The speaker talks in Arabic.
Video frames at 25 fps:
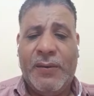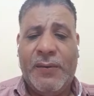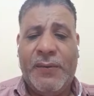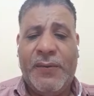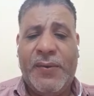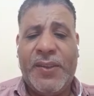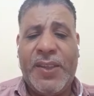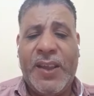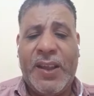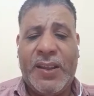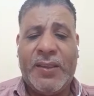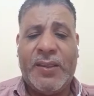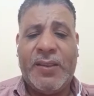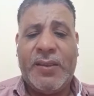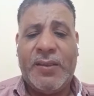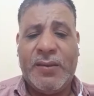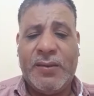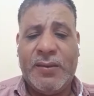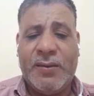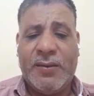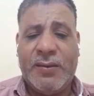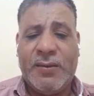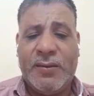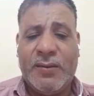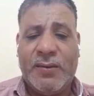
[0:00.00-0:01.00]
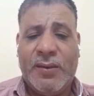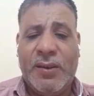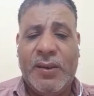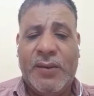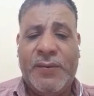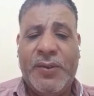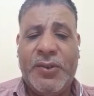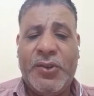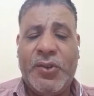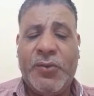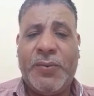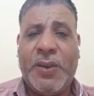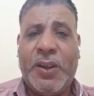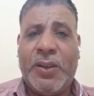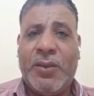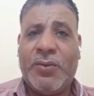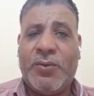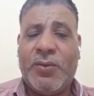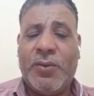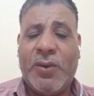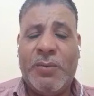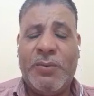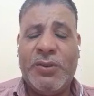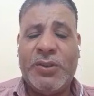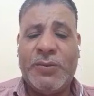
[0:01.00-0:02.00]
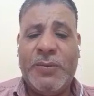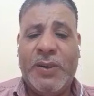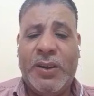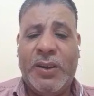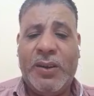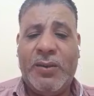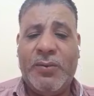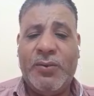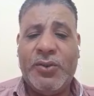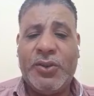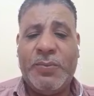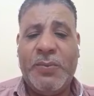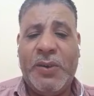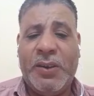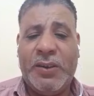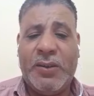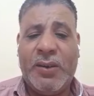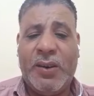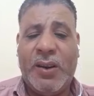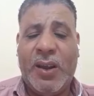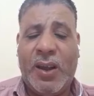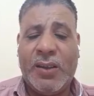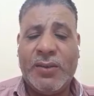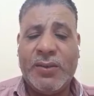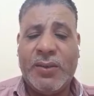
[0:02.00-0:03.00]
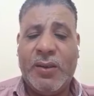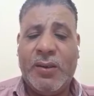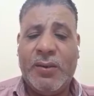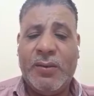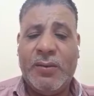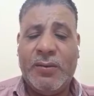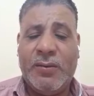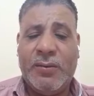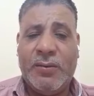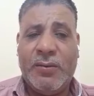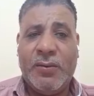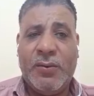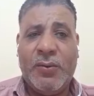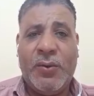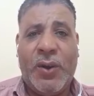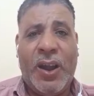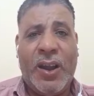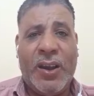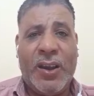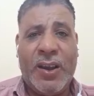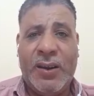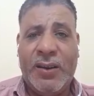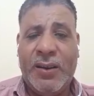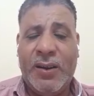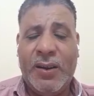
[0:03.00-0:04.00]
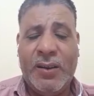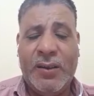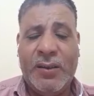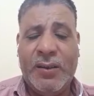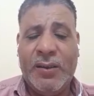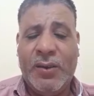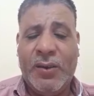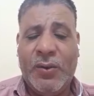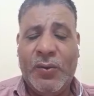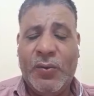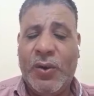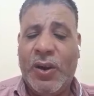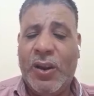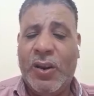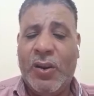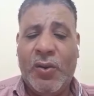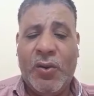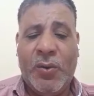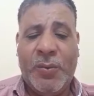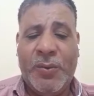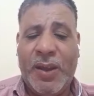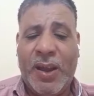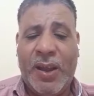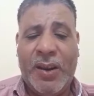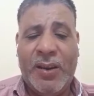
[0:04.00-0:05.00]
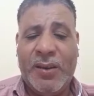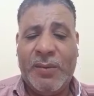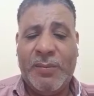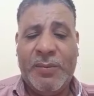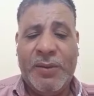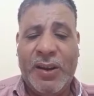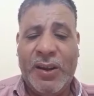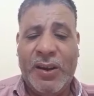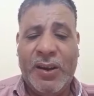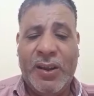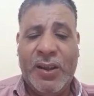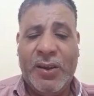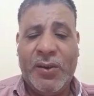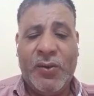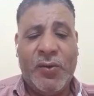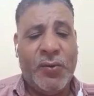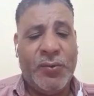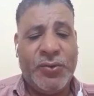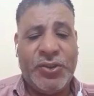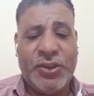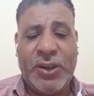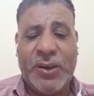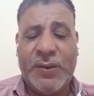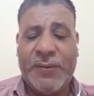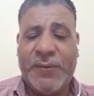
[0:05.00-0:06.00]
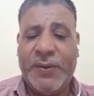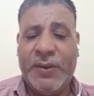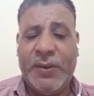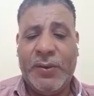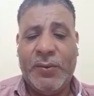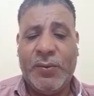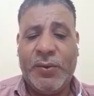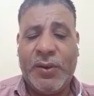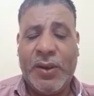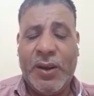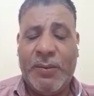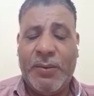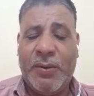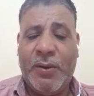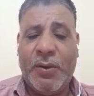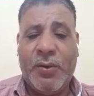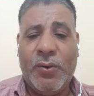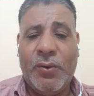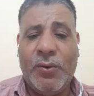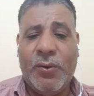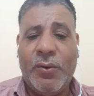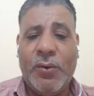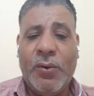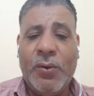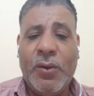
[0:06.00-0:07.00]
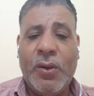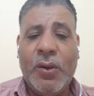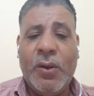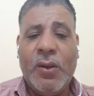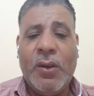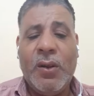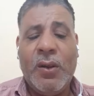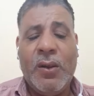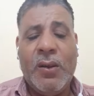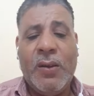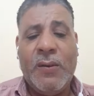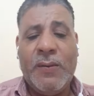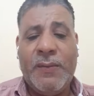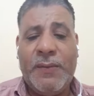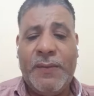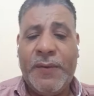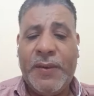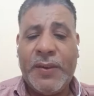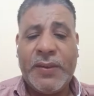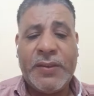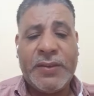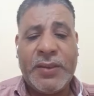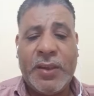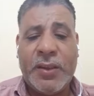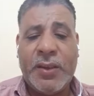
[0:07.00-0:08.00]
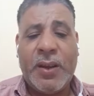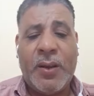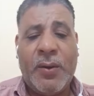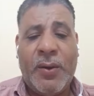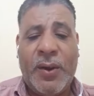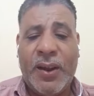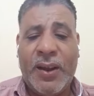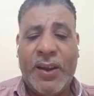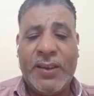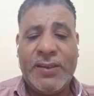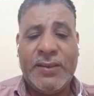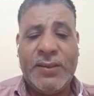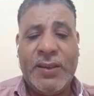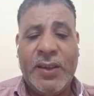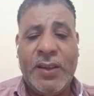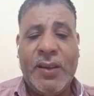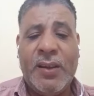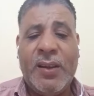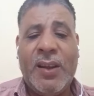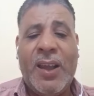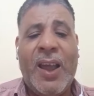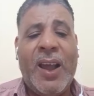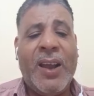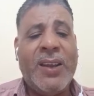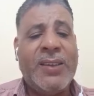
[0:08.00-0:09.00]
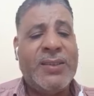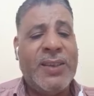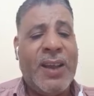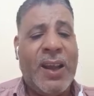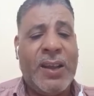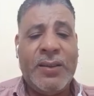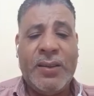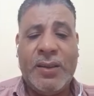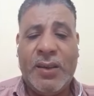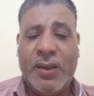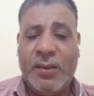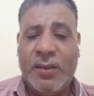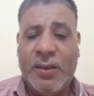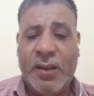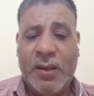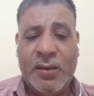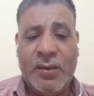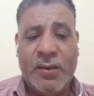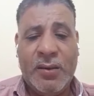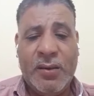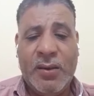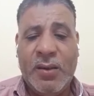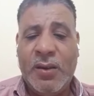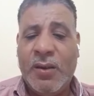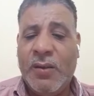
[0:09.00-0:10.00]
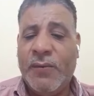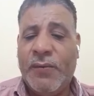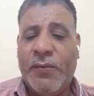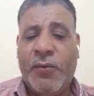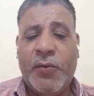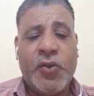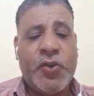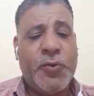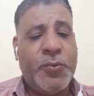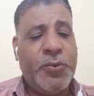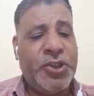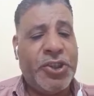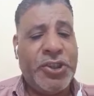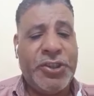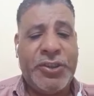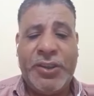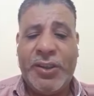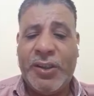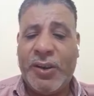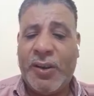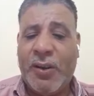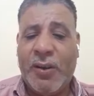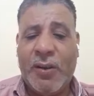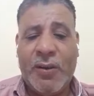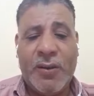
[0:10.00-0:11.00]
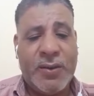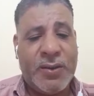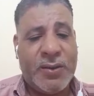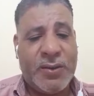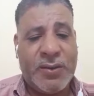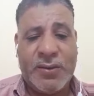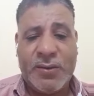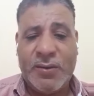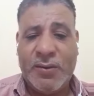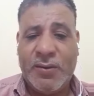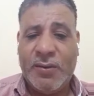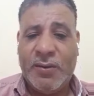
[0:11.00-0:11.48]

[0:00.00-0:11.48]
فتحت الفيديو بتاع الدكتور رامي اسماعيل وسمعت اللي حصل وحكى لنا وقال لنا هو بيعالج بالعلاج ومش عارف ايه والكلام ده كله اتصلنا وحجزنا حجز عادي جدا فلوس مش كتير خالص